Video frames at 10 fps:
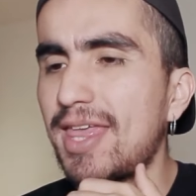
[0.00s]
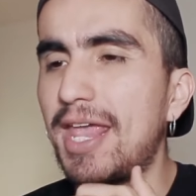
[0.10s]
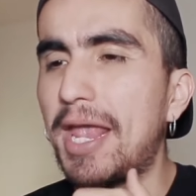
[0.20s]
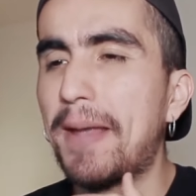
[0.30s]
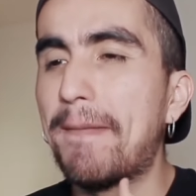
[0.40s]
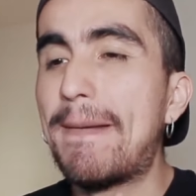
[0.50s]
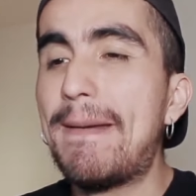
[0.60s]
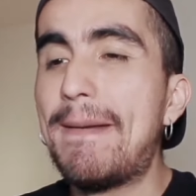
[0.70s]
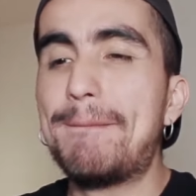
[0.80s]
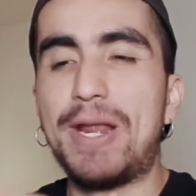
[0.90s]
Eh,
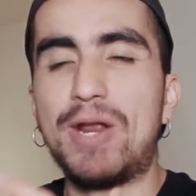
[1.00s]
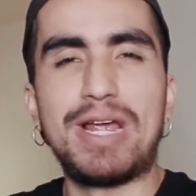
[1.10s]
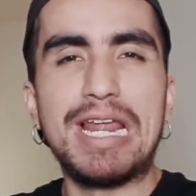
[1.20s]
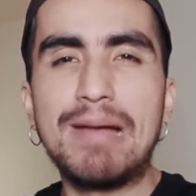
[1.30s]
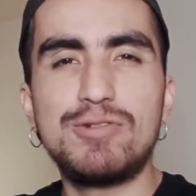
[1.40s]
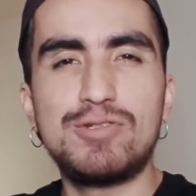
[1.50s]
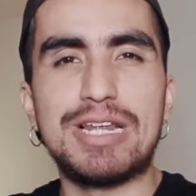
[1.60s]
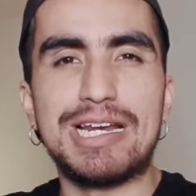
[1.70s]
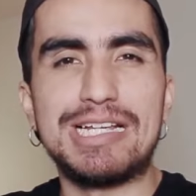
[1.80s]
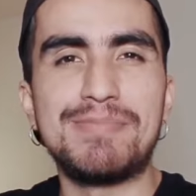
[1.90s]
pero quería
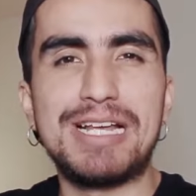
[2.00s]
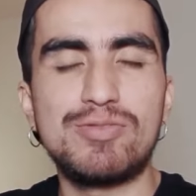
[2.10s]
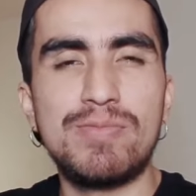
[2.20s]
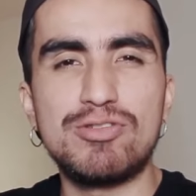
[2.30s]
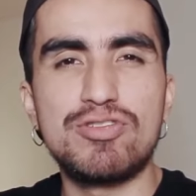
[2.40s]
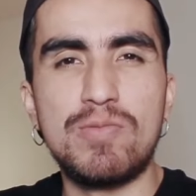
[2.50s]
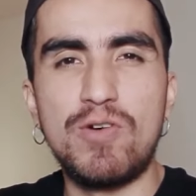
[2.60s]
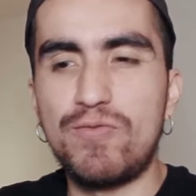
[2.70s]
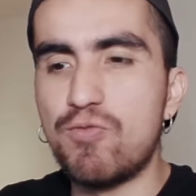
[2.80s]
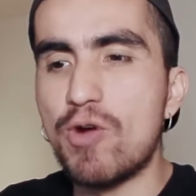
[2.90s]
mostrarles más o menos
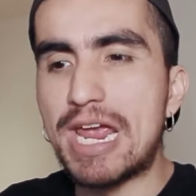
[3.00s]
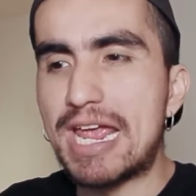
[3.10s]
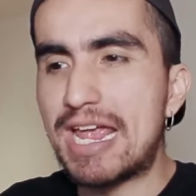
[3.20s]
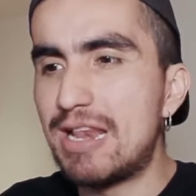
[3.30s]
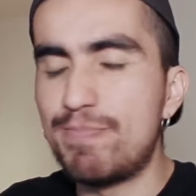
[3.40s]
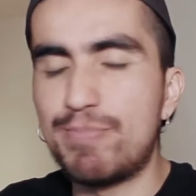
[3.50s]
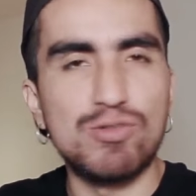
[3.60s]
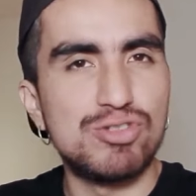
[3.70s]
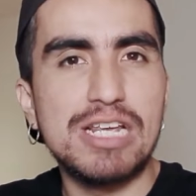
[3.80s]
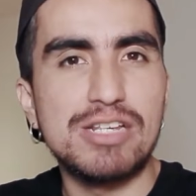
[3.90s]
cómo fue el
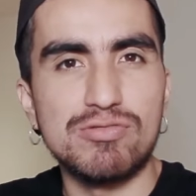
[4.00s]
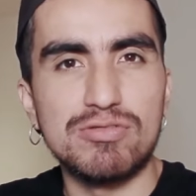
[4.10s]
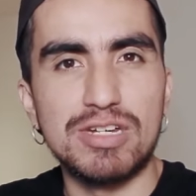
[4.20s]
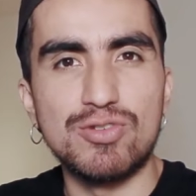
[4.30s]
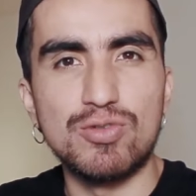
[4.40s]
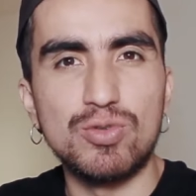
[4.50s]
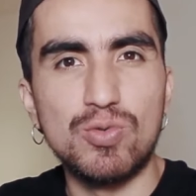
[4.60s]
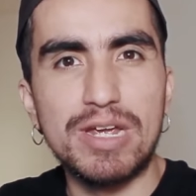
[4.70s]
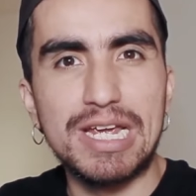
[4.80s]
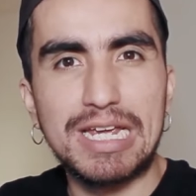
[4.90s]
proceso que yo
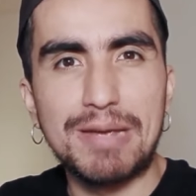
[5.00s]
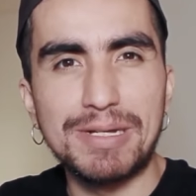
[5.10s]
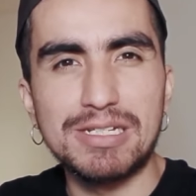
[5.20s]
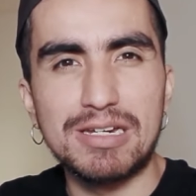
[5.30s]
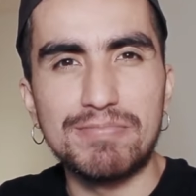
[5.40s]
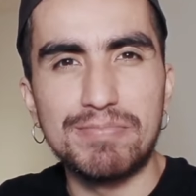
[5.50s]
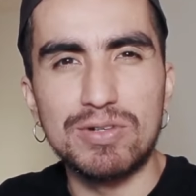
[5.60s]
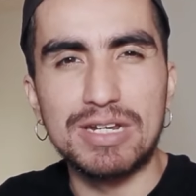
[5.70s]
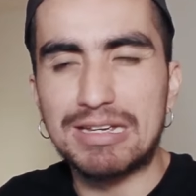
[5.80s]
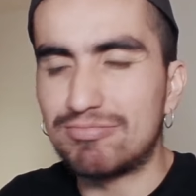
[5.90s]
tuve que pasar,
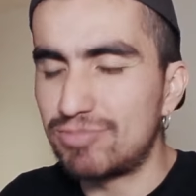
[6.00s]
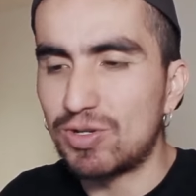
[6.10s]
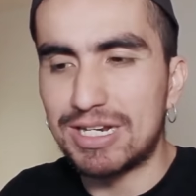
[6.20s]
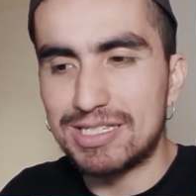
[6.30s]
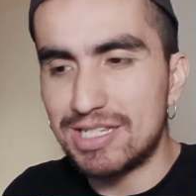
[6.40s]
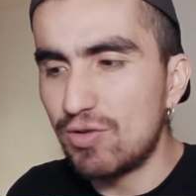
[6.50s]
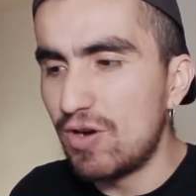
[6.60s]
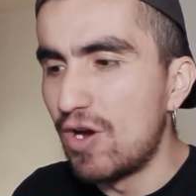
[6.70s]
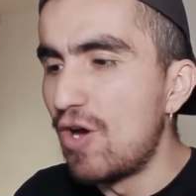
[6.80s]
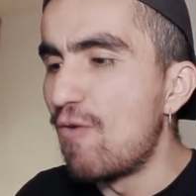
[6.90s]
porque lo que les
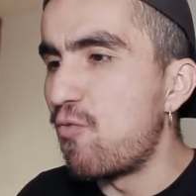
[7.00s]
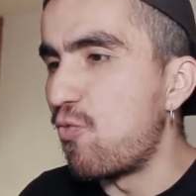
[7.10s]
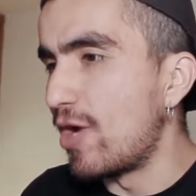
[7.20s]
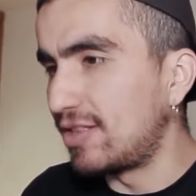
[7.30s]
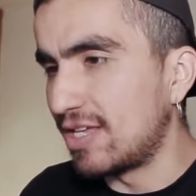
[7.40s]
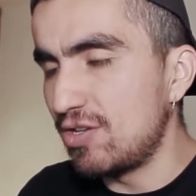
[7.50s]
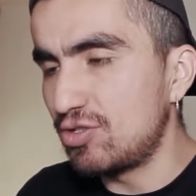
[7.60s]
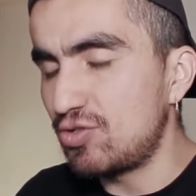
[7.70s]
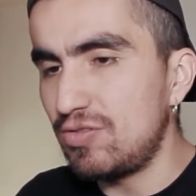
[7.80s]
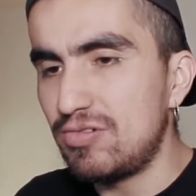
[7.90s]
digo fue
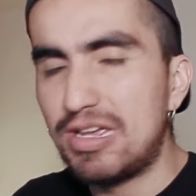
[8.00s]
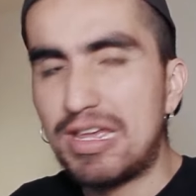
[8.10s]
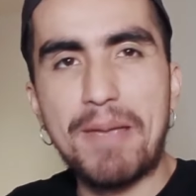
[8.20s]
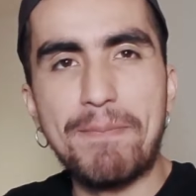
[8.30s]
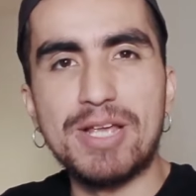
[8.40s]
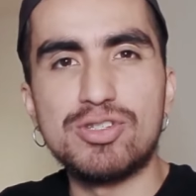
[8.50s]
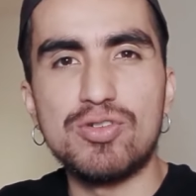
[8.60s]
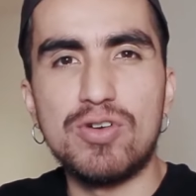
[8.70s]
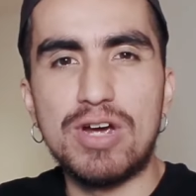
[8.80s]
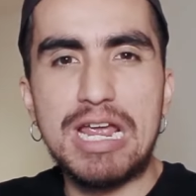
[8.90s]
tedioso,
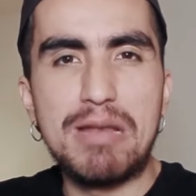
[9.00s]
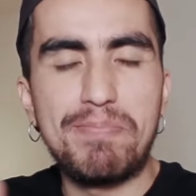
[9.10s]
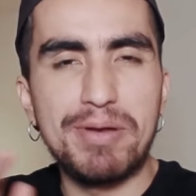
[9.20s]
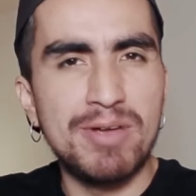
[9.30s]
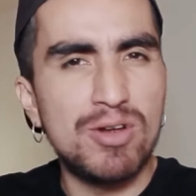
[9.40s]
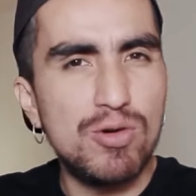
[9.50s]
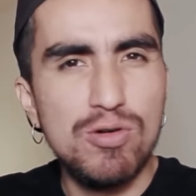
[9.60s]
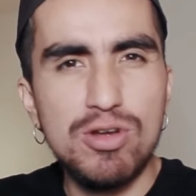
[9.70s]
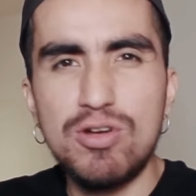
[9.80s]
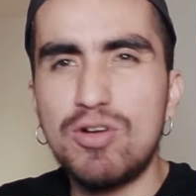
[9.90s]
empezó el 1 de
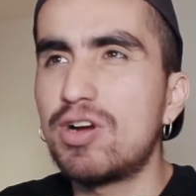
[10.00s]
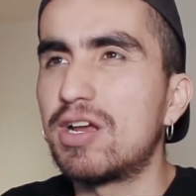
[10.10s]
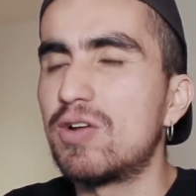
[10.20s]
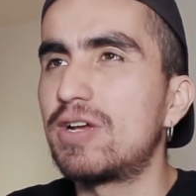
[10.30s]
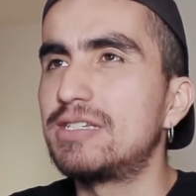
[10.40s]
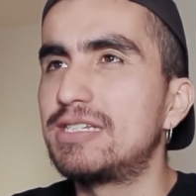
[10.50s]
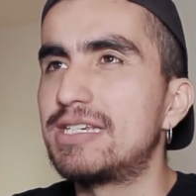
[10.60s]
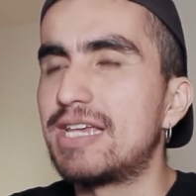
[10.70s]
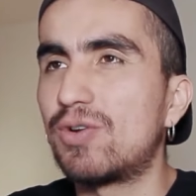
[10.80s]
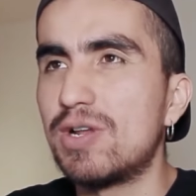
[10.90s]
julio, creo que
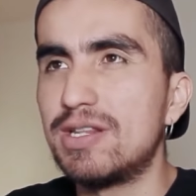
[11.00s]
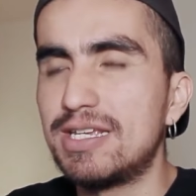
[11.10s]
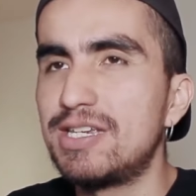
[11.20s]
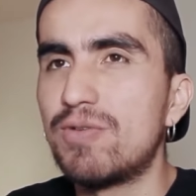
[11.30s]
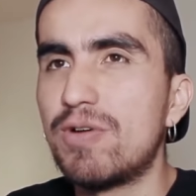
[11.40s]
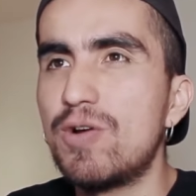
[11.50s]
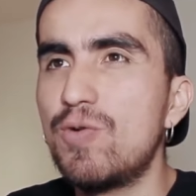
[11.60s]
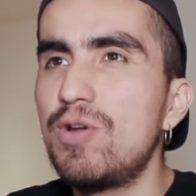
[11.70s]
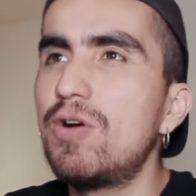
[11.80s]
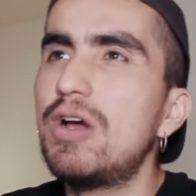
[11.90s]
se cerró el 19 de
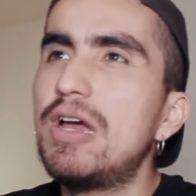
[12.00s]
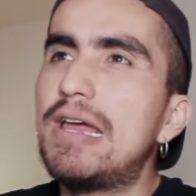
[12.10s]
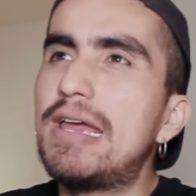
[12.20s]
julio